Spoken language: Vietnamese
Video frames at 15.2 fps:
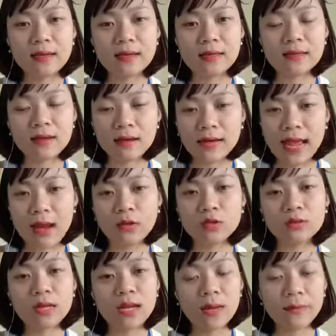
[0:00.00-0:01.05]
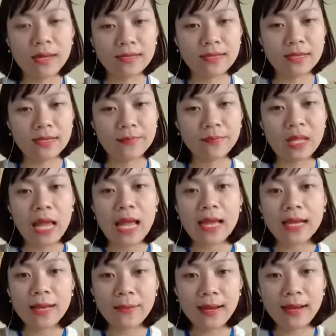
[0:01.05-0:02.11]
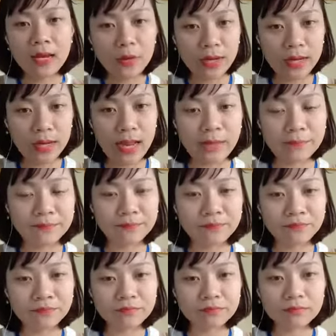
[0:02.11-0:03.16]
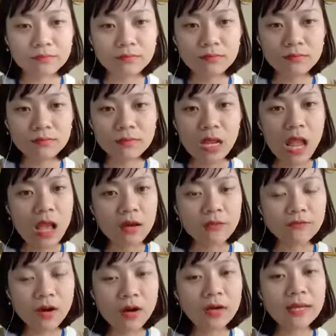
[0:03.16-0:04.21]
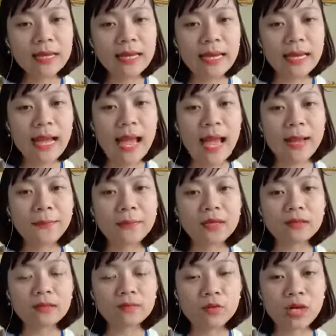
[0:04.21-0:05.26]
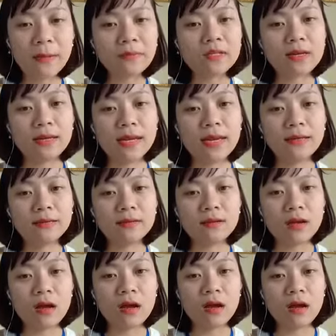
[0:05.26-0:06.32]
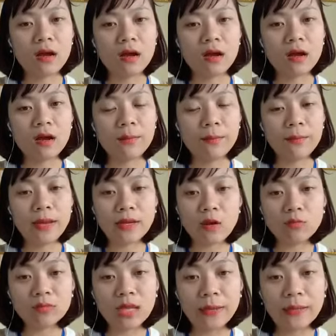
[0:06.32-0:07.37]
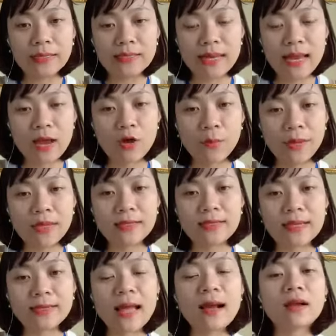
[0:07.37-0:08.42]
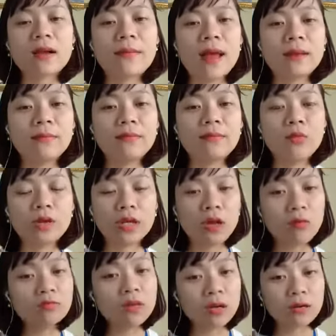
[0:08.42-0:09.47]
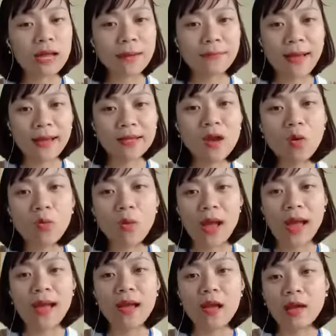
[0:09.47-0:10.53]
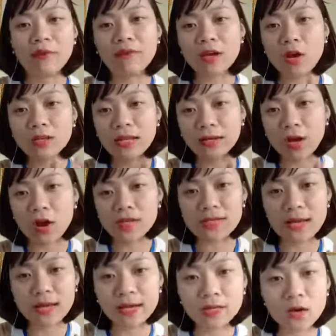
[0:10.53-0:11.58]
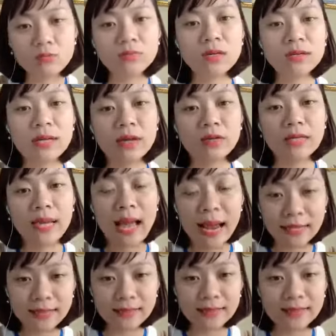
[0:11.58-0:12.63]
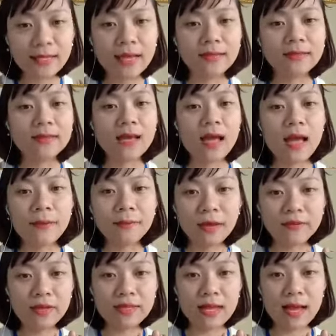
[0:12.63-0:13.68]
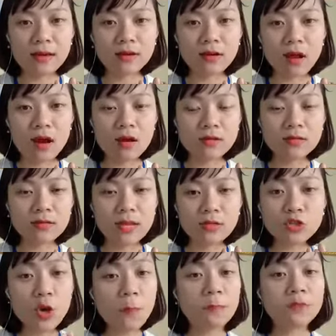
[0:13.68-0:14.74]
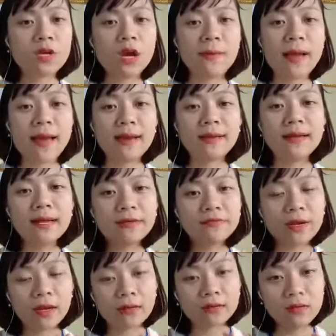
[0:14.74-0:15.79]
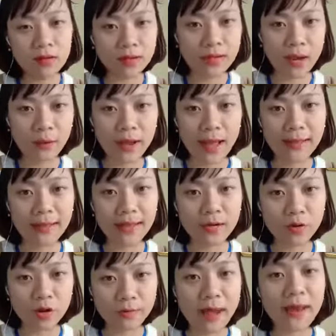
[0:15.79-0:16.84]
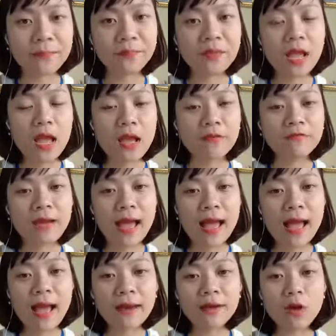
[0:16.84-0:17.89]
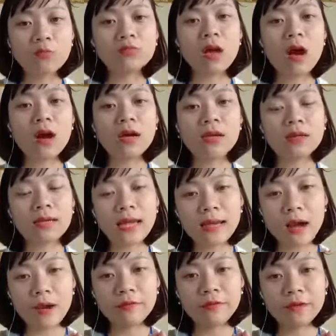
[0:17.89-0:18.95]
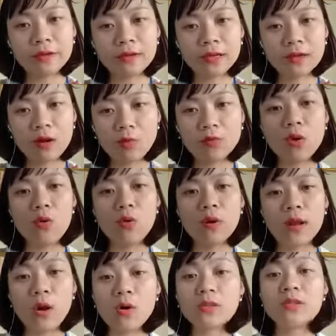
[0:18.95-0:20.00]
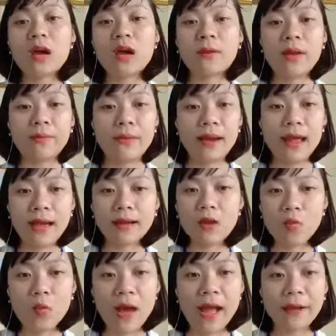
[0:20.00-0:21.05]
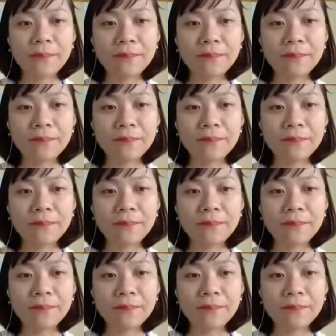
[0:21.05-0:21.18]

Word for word: Giờ nào chúng ta đăng bài gì? Các bạn lưu ý là với cái khách hàng mà từ 1 năm trở lên, bên công ty Zila của mình sẽ tặng các bạn một cái công thức đăng bài hiệu quả. Và có thể nói rằng cái công thức này có thể hái ra tiền. Bởi vì dạ, nó sẽ giúp cho các bạn định vị được thương hiệu cá nhân của các bạn. Và đồng thời kết hợp với cái công cụ để hỗ trợ các bạn bán hàng hiệu quả.